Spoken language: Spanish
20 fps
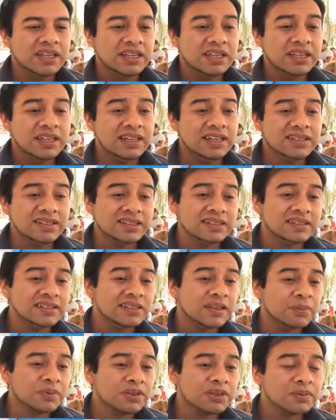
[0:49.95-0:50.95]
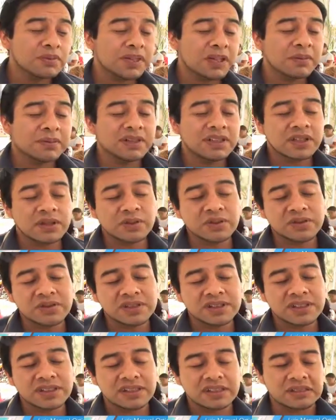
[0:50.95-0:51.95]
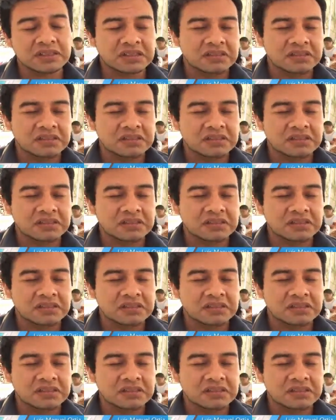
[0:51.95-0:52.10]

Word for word: y necesita aproximadamente de unos, eh,